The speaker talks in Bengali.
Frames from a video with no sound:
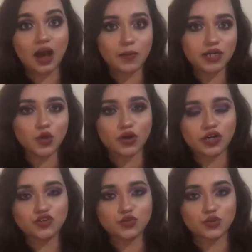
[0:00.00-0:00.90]
আবার
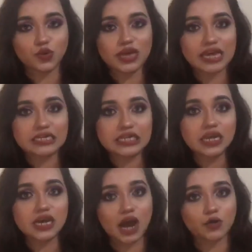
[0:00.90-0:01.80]
ধরার জন্য একটি
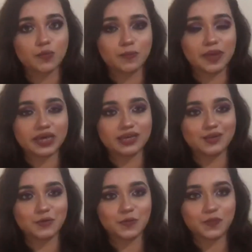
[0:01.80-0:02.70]
কারণ পেয়ে গেল